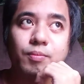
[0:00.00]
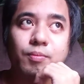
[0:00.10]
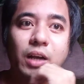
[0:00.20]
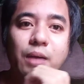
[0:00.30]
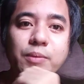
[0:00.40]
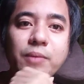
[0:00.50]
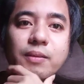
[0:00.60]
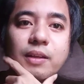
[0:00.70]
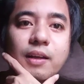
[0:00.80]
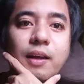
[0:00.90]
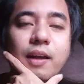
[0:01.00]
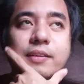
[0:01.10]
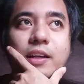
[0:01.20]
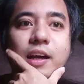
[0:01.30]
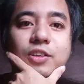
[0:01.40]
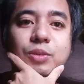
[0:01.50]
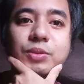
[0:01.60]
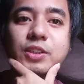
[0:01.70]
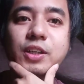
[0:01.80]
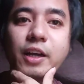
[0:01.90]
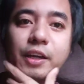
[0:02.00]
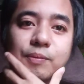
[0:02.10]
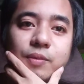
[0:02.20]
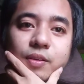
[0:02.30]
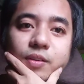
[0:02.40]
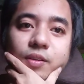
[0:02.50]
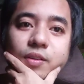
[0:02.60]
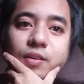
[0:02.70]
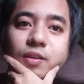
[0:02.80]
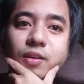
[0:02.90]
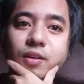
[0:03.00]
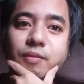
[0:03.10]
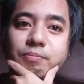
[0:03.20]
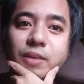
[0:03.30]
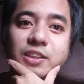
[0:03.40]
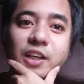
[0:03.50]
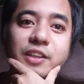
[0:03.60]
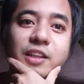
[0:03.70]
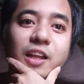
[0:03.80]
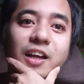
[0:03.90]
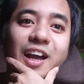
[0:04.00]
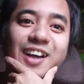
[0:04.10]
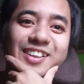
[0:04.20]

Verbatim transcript: marami man na, uh, nag-unsubscribe masakit talaga